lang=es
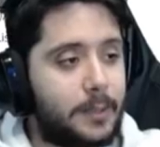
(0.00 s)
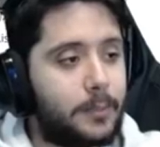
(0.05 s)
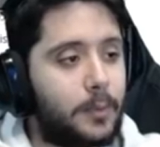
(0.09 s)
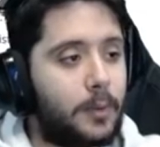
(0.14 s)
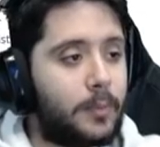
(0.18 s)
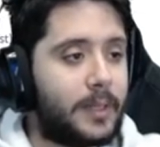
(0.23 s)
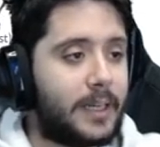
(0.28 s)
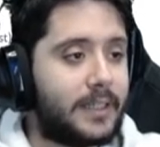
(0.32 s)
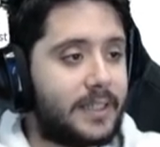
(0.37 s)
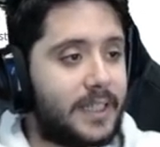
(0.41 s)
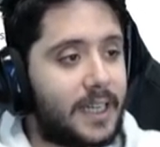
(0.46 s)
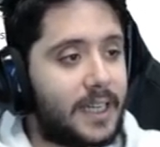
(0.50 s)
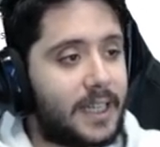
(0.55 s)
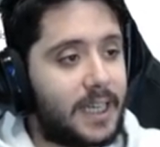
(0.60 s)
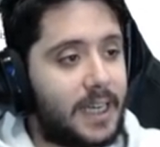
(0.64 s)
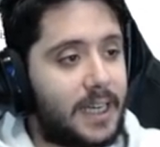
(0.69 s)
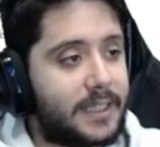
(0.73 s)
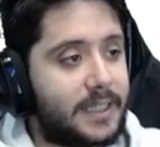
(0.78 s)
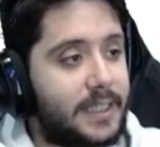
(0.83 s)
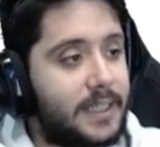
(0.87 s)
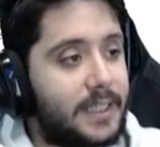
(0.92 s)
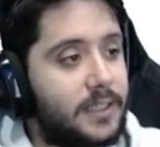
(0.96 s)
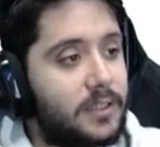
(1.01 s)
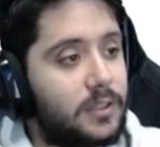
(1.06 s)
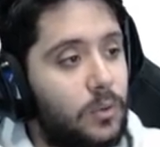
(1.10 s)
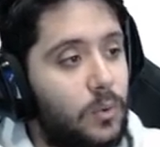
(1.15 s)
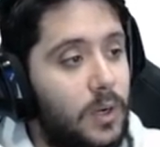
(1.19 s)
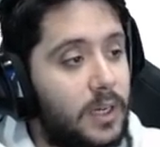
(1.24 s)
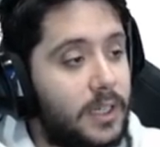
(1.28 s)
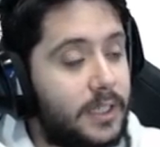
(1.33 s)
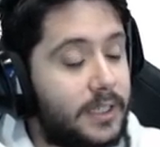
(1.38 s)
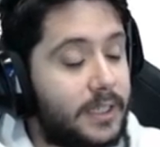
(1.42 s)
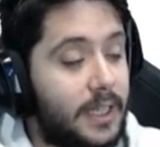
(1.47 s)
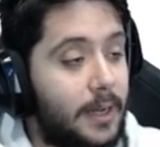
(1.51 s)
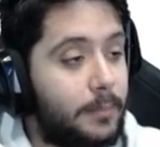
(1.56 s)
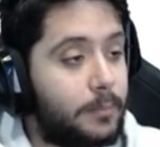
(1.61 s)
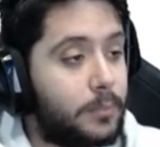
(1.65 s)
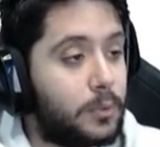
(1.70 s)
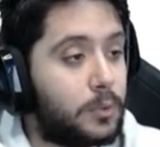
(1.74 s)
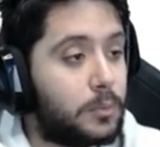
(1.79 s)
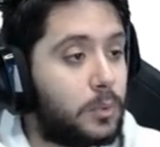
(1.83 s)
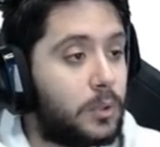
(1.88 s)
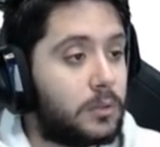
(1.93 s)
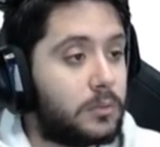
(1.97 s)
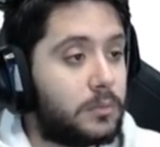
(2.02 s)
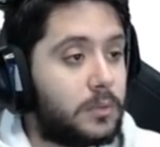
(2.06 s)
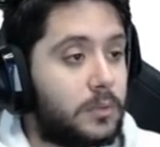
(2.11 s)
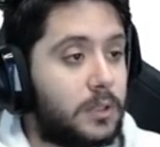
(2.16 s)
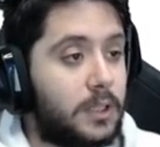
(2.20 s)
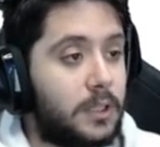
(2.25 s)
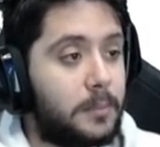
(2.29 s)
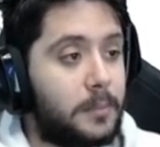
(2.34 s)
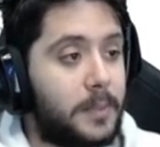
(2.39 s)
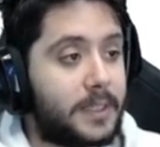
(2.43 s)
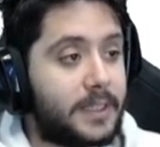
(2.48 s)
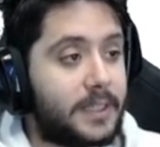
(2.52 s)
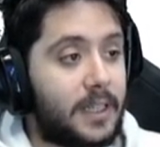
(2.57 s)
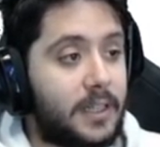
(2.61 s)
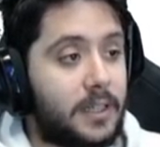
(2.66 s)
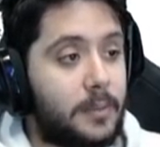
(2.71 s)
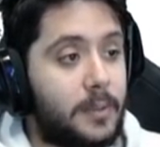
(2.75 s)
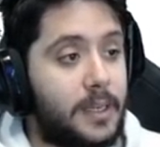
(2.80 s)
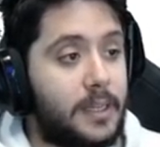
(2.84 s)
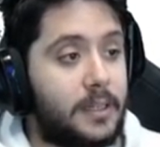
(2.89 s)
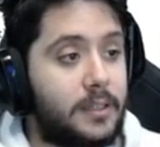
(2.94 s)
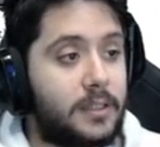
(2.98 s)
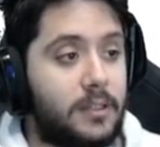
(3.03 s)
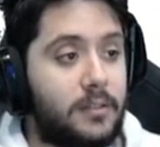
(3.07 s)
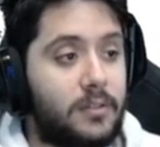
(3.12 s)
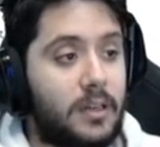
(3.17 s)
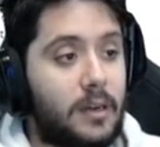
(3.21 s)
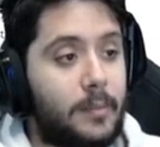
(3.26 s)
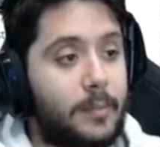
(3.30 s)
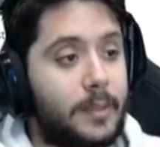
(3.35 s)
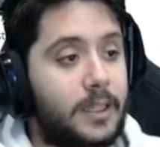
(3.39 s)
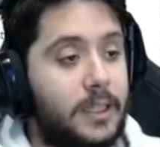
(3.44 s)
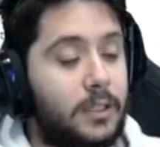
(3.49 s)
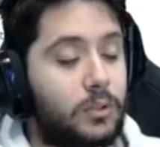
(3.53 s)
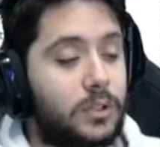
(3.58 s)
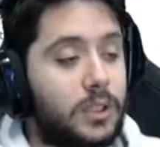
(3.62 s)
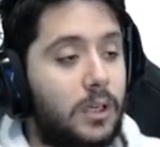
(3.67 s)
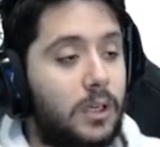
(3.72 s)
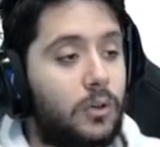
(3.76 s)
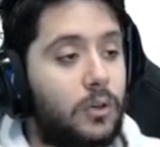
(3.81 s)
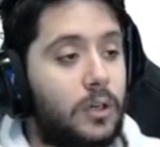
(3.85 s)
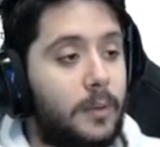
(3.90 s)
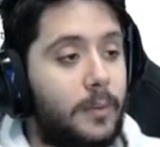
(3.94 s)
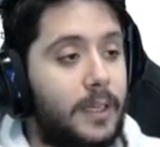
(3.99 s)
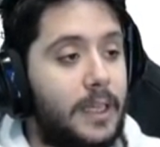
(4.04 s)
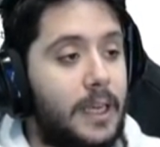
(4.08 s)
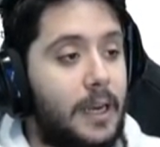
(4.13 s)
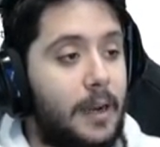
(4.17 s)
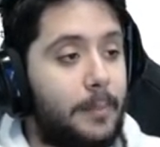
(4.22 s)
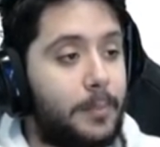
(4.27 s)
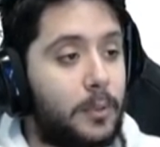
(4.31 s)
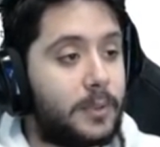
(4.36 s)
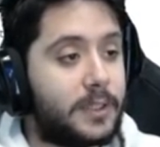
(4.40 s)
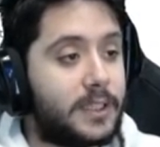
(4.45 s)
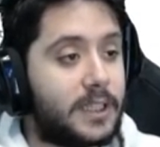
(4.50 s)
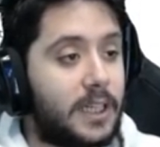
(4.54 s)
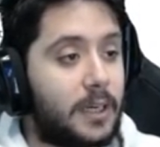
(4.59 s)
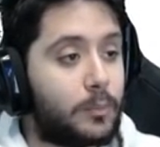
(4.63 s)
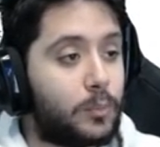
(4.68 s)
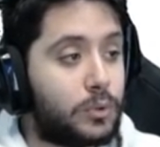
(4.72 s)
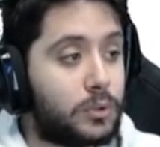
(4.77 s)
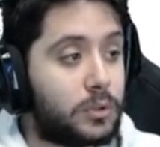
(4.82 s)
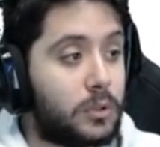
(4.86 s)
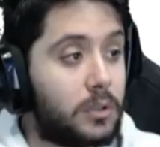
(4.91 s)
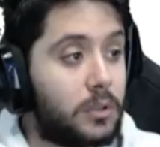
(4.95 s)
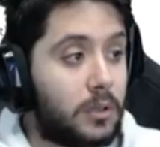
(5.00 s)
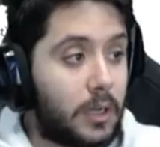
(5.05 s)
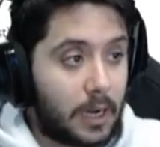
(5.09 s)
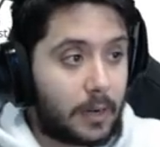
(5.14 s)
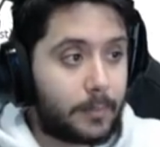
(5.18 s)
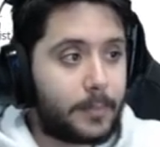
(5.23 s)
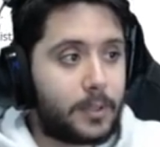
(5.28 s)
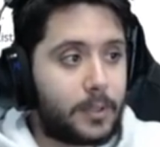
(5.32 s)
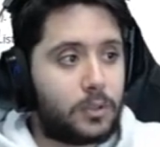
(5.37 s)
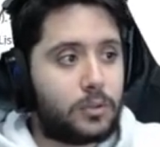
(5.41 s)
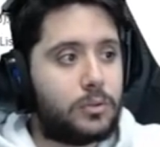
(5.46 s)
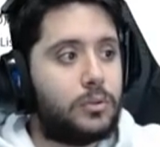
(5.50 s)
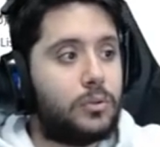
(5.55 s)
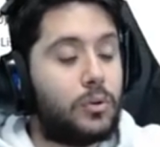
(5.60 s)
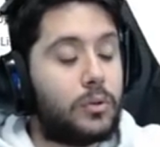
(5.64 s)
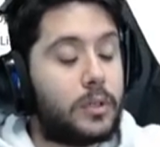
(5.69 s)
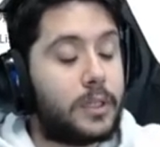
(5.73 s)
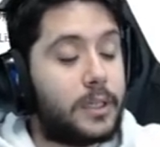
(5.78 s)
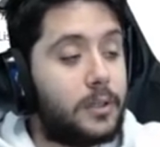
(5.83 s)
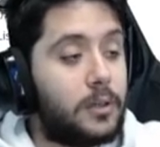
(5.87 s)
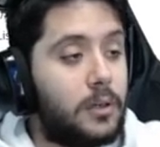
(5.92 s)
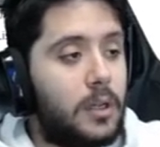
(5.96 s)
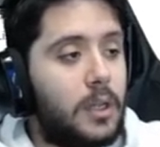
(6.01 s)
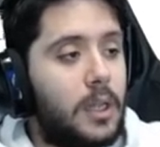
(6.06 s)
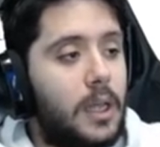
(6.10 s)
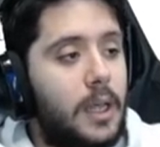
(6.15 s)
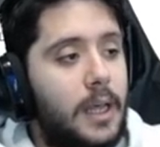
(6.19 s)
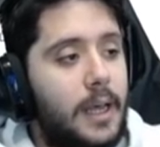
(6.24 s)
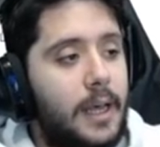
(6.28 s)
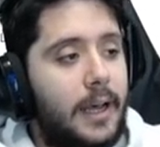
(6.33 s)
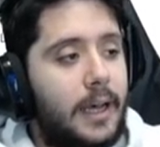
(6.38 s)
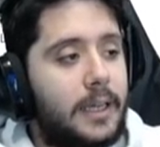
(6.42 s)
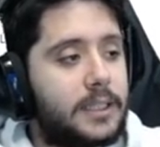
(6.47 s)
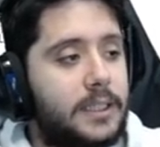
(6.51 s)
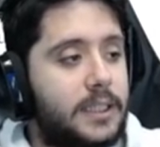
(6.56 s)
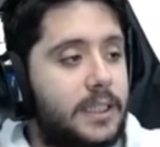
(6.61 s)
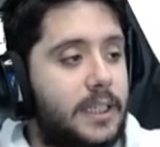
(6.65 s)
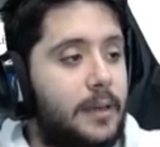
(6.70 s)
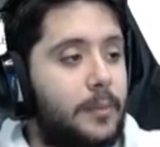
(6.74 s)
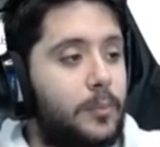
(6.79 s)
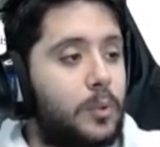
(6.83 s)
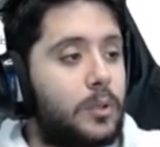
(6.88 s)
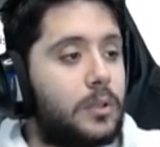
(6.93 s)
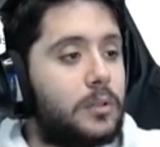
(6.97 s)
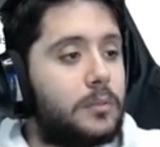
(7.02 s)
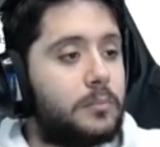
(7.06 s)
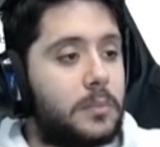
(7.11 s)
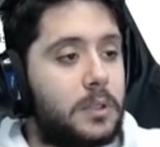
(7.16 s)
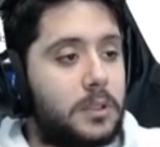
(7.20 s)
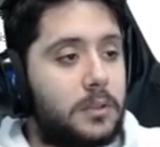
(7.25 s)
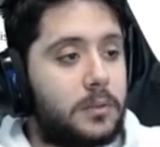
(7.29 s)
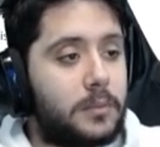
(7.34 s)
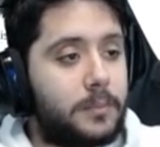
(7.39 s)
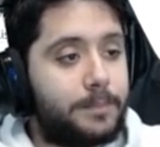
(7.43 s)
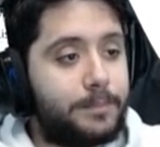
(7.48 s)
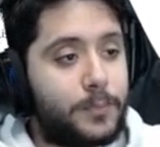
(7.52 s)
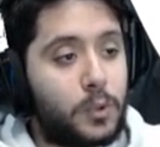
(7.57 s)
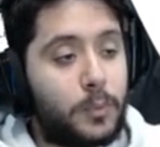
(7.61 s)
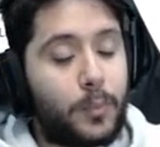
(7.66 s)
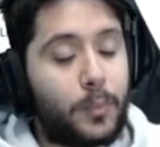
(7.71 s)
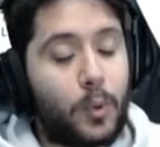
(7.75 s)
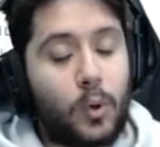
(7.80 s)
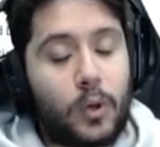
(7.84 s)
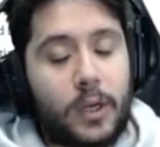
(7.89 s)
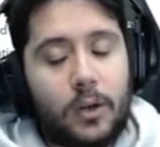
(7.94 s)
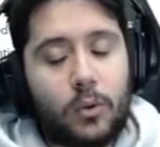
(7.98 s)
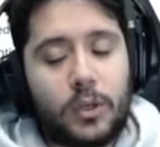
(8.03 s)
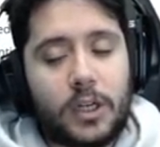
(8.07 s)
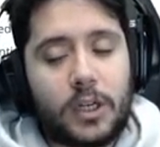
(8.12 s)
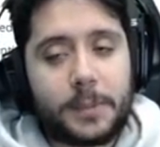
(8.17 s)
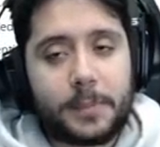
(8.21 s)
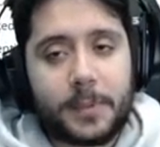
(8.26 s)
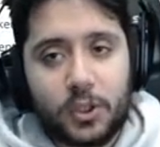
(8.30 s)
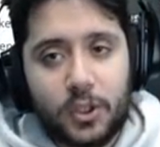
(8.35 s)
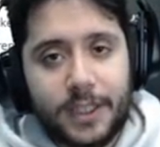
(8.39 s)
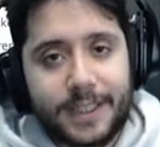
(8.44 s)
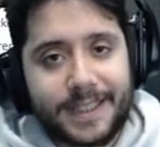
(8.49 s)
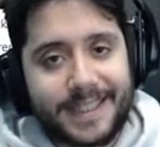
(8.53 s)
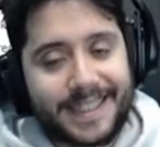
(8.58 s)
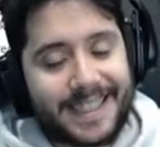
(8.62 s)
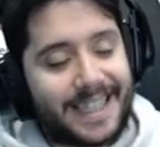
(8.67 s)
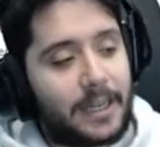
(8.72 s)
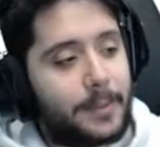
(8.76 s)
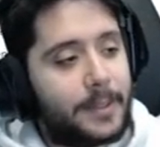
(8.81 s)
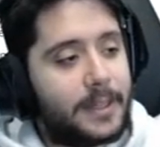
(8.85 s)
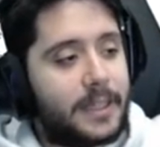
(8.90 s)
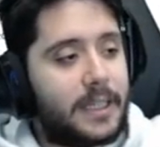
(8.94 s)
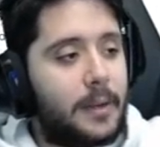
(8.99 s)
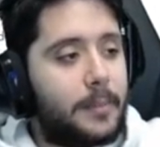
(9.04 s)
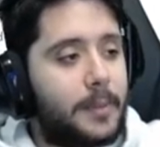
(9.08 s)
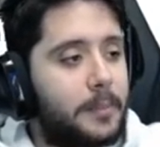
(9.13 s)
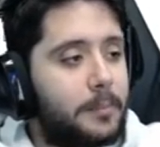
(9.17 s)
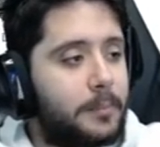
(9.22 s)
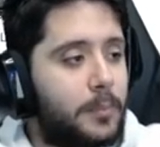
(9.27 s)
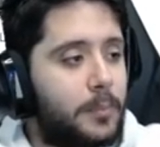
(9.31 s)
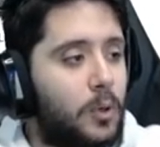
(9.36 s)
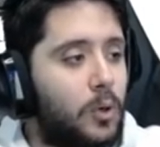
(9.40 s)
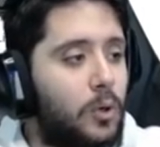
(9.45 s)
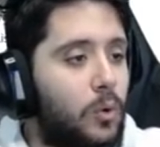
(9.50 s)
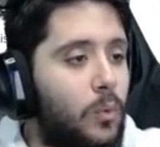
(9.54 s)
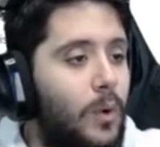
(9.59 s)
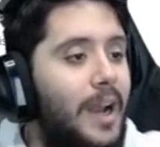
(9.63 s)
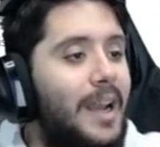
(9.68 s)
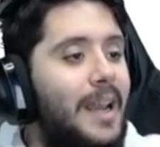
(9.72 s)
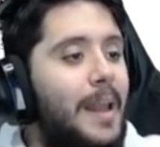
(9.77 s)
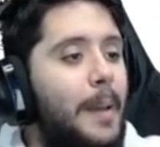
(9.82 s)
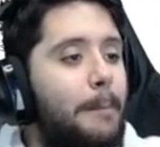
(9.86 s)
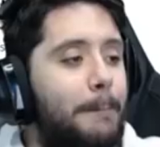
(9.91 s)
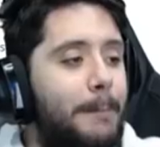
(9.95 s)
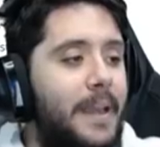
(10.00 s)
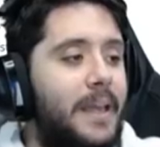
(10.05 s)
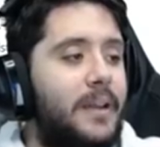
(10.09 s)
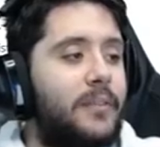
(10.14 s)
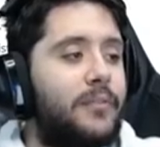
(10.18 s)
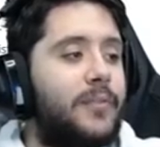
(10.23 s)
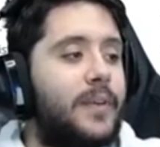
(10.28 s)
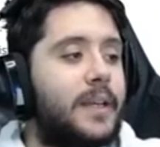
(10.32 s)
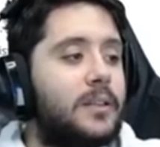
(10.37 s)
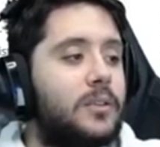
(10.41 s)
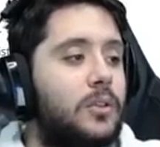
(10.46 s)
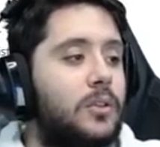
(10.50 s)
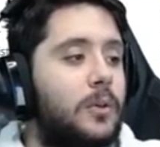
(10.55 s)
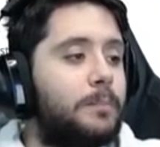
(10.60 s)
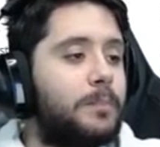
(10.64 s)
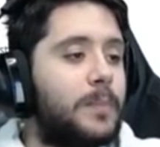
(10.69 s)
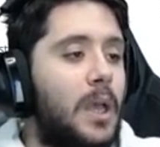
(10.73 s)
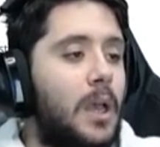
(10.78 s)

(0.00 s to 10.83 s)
y volver a entrar de la stage, lo cual está, pues bueno, eh, bastante bien, sinceramente no es algo que vaya a aprovechar mucho, al menos no creo, así que bueno, eh, supongo que a algunas personas sí que le vendrá bien, con lo cual, perfecto.